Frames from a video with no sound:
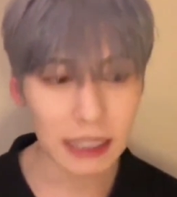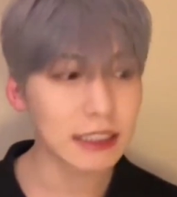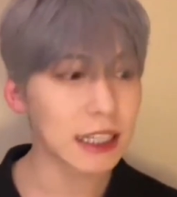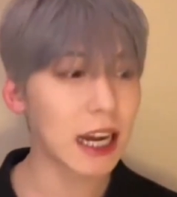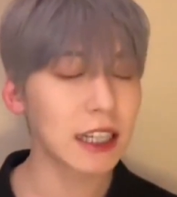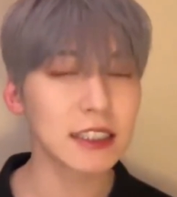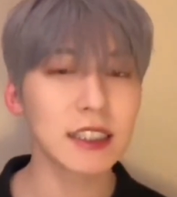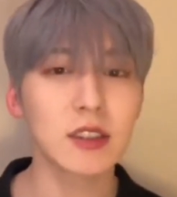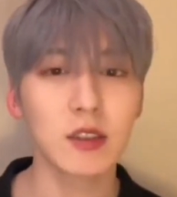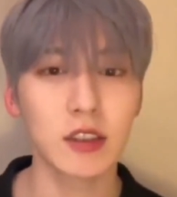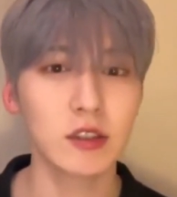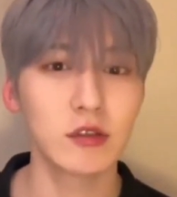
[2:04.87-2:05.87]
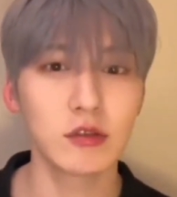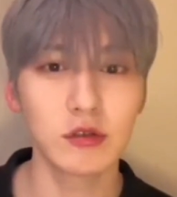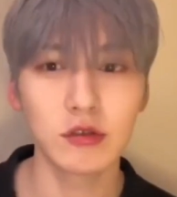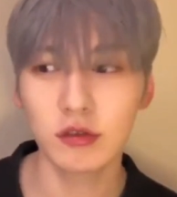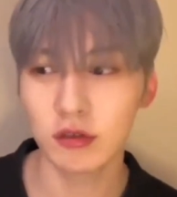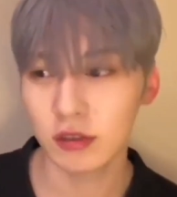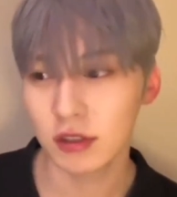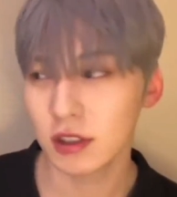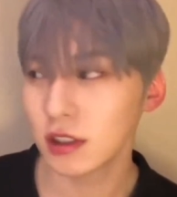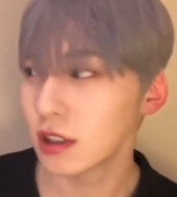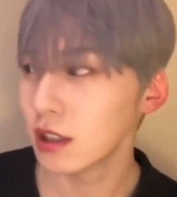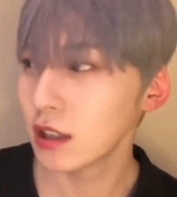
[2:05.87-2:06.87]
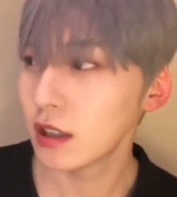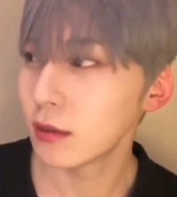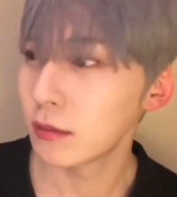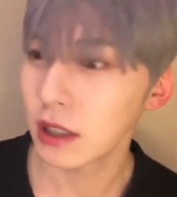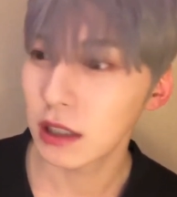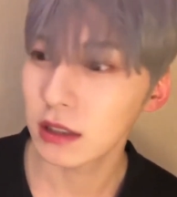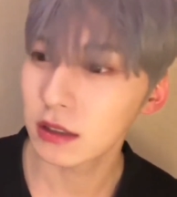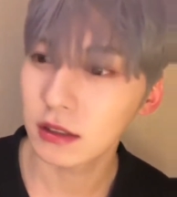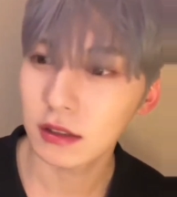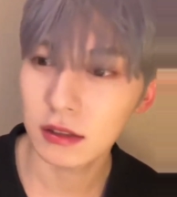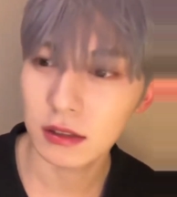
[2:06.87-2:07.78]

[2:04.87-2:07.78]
방을 각자 써가지고 막